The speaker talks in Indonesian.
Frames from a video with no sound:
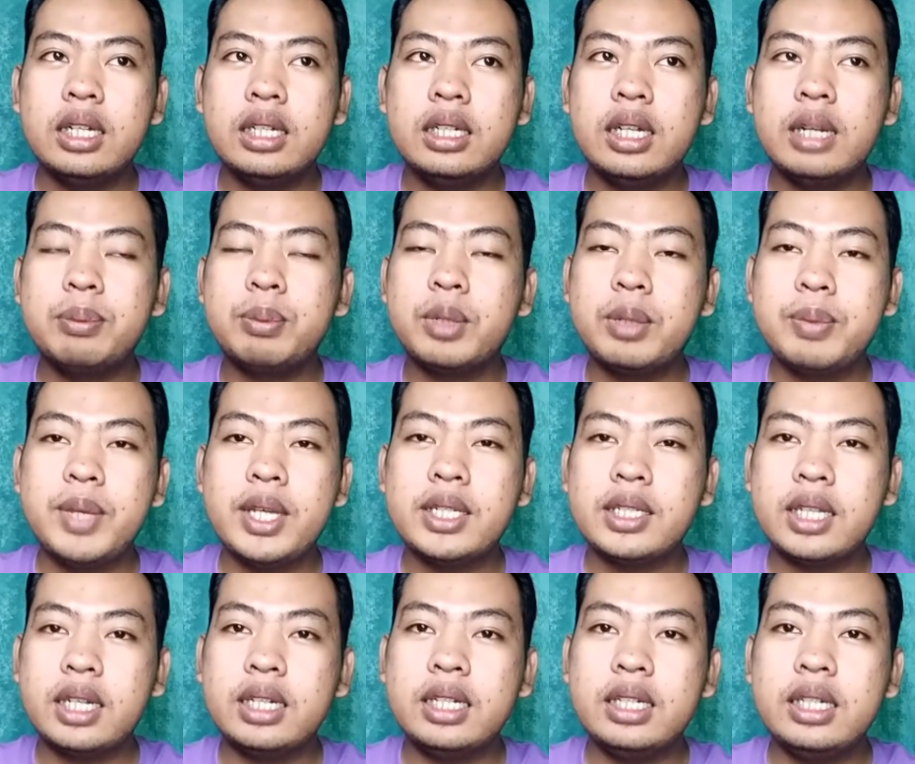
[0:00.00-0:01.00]
enam
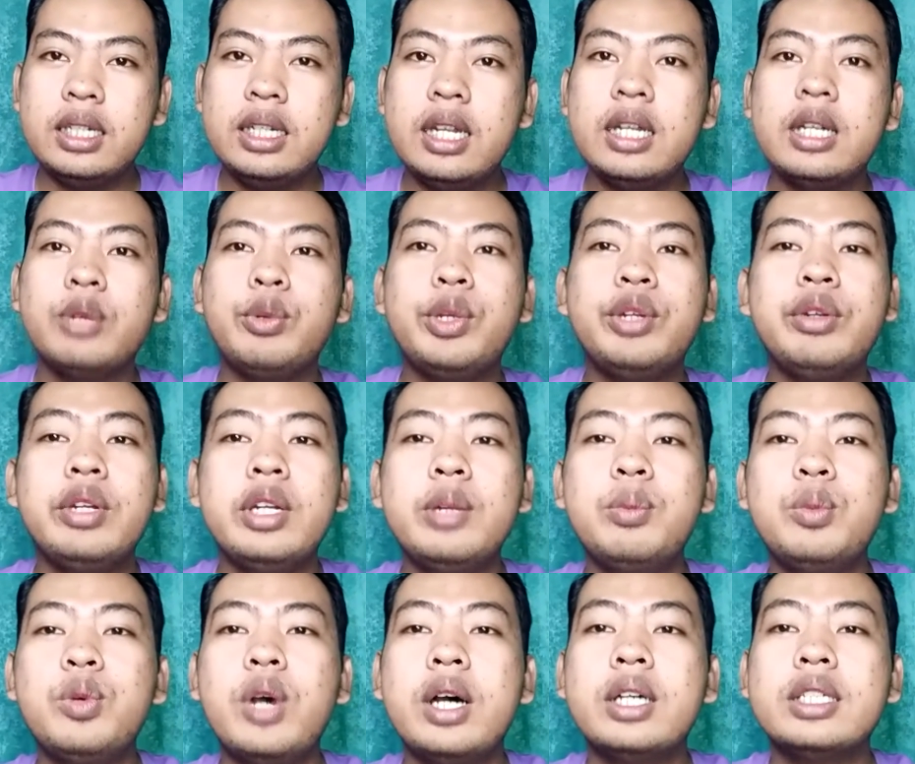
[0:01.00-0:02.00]
kebiasaan ini dan Windu
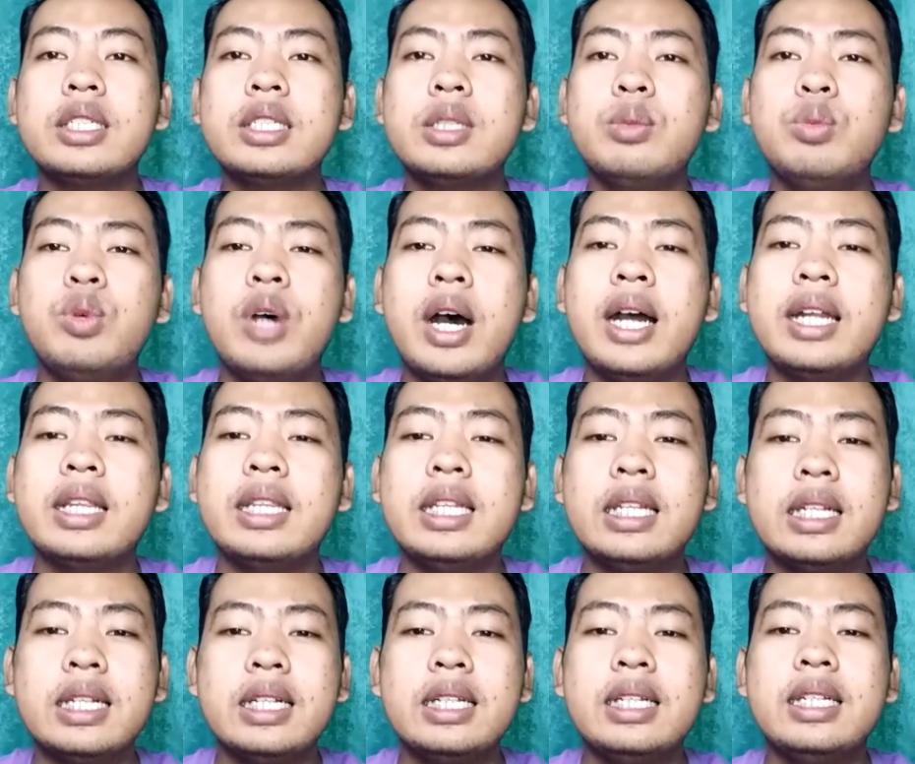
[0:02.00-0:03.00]
nemu sebuah
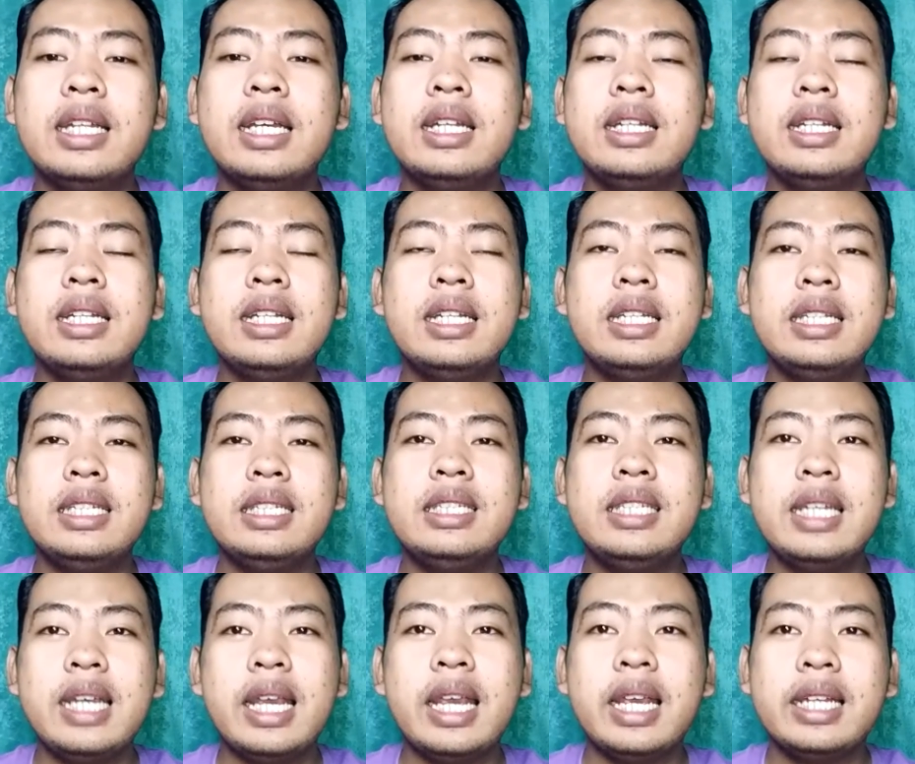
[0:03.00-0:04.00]
artikel dari
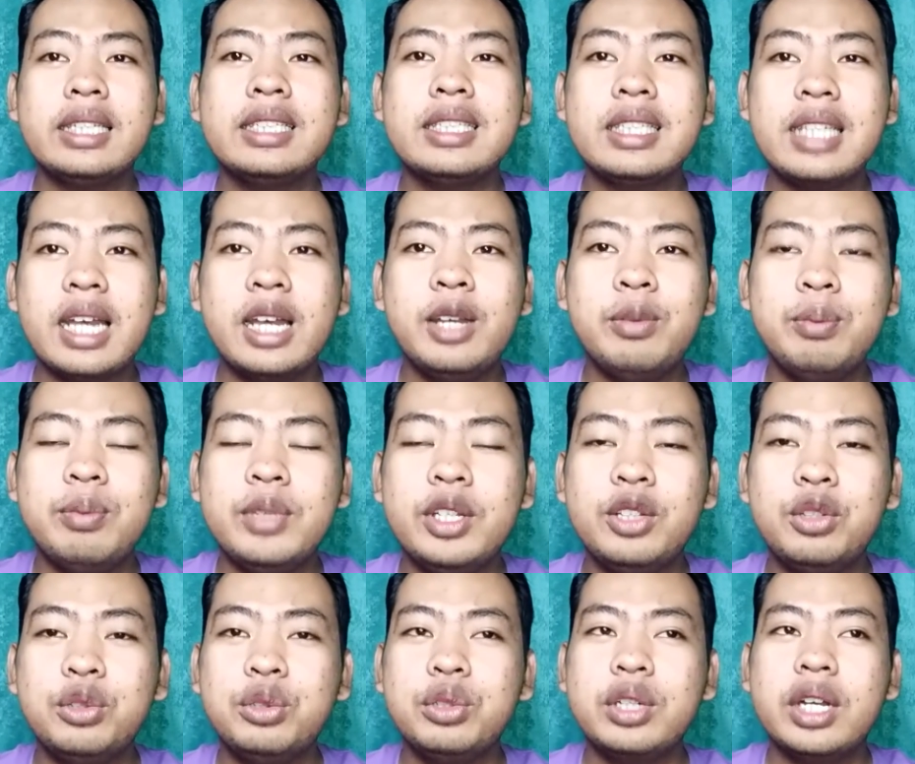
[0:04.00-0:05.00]
IDN e Time
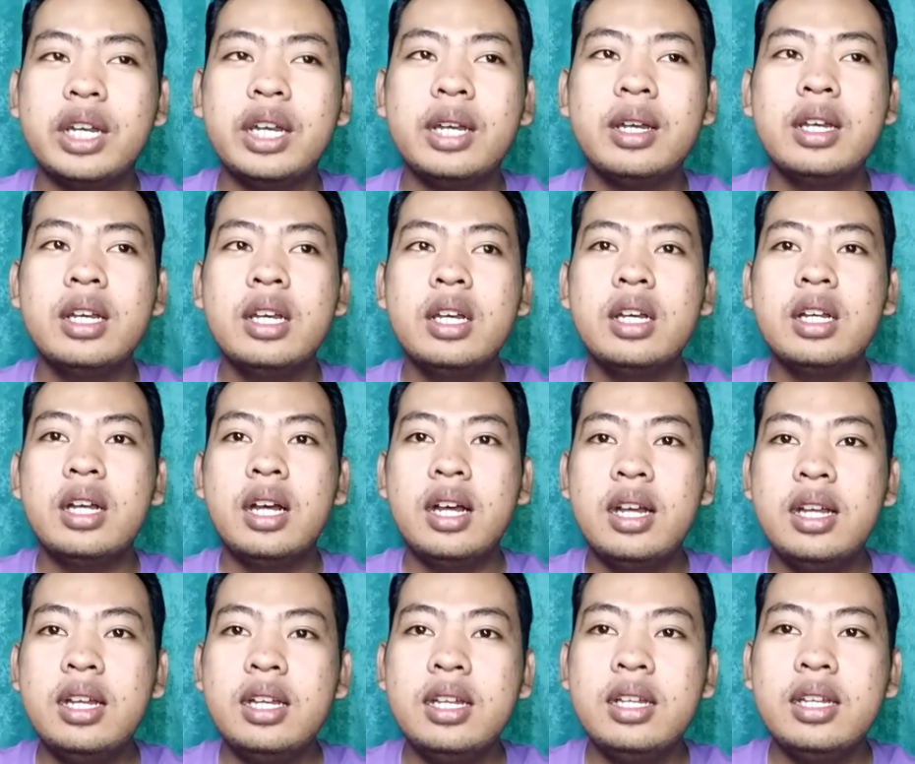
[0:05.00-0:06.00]
itu tuh kayak
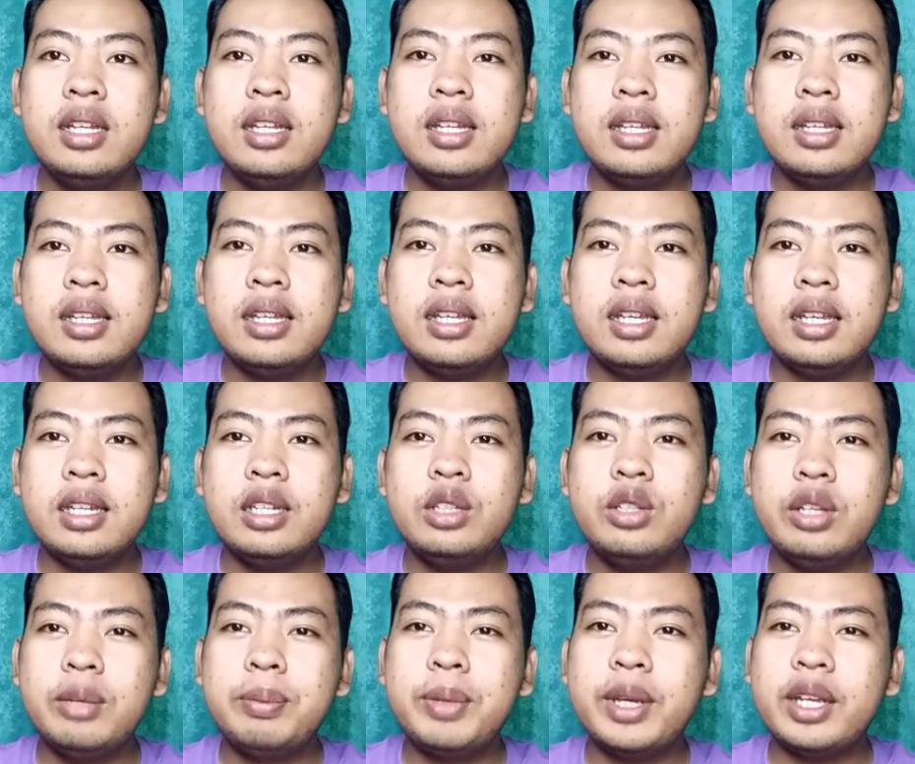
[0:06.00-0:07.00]
hah
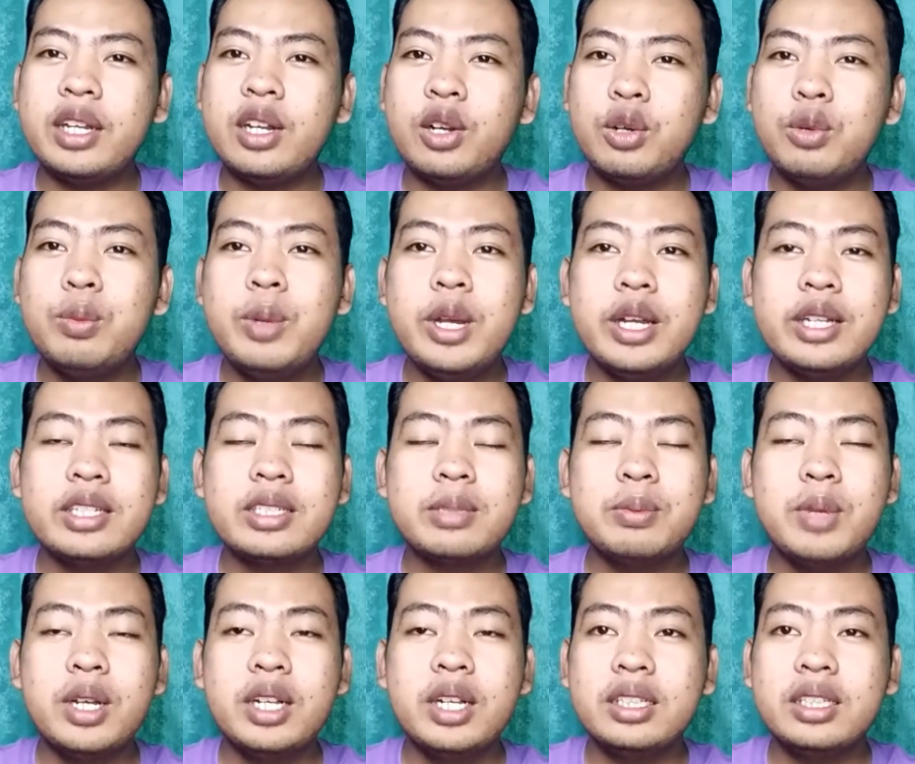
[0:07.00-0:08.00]
ini tuh yang pengen aku
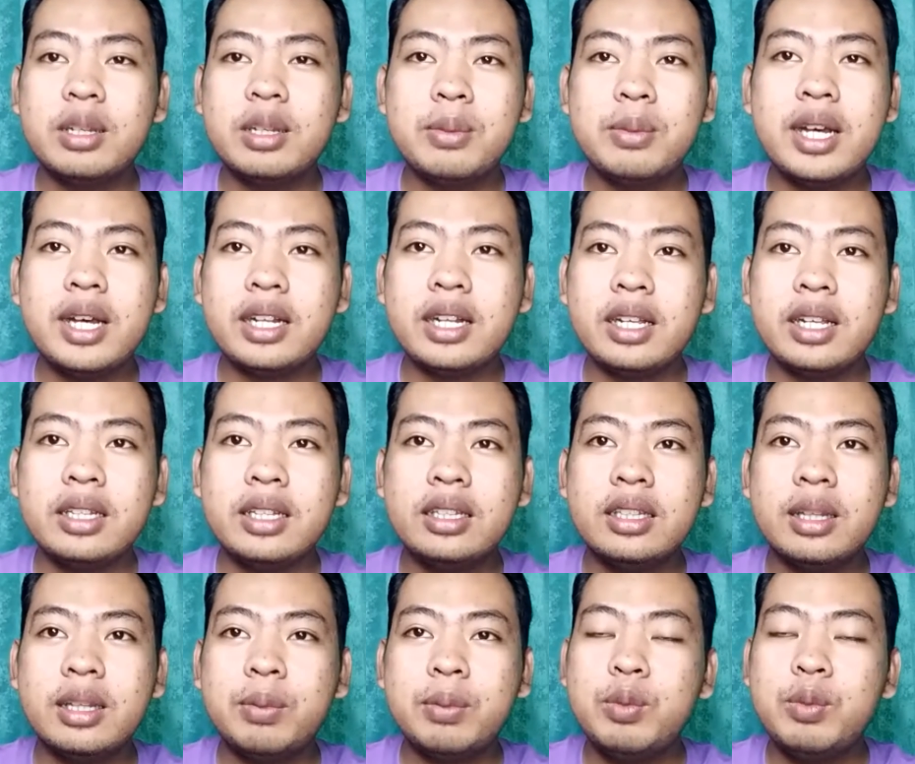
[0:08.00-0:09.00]
bahas banget
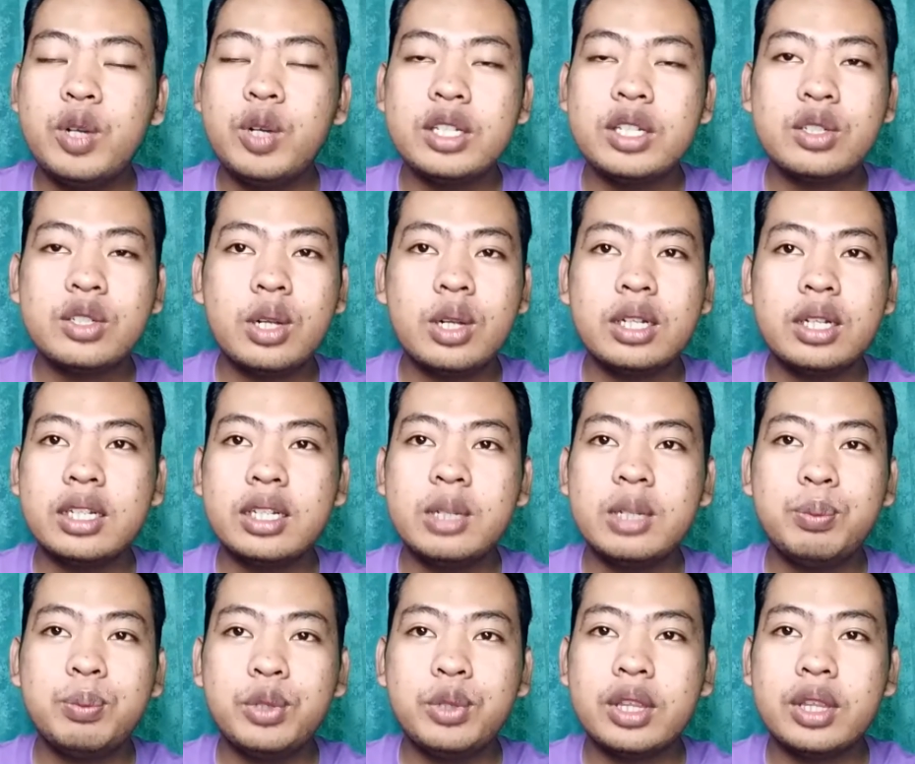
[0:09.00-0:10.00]
kemarin tapi bukan soal
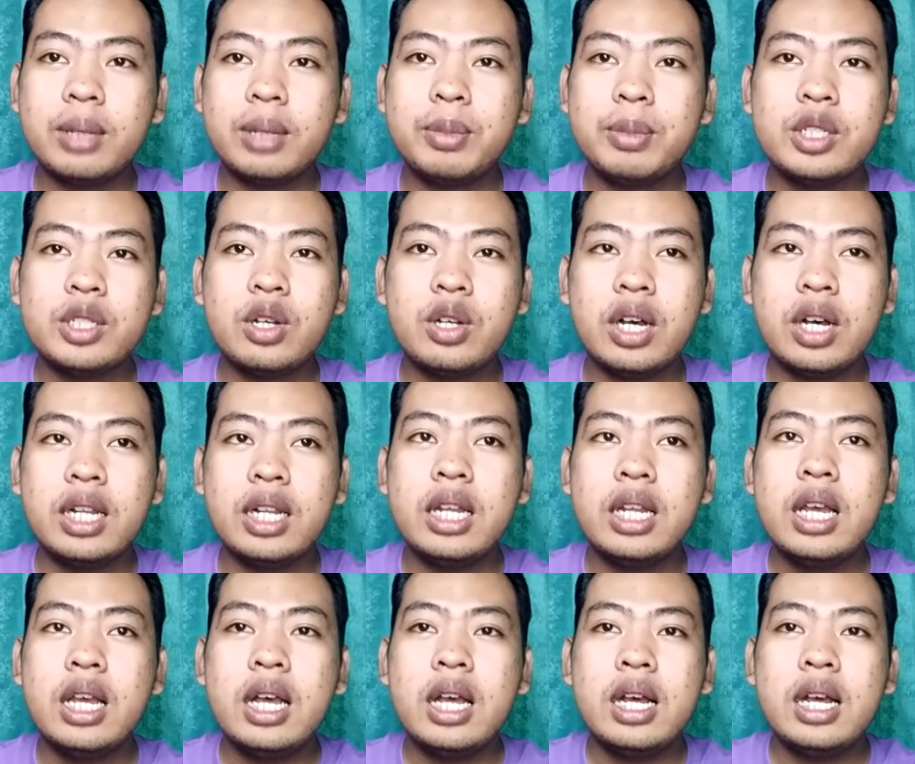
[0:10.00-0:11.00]
keriput tapi soal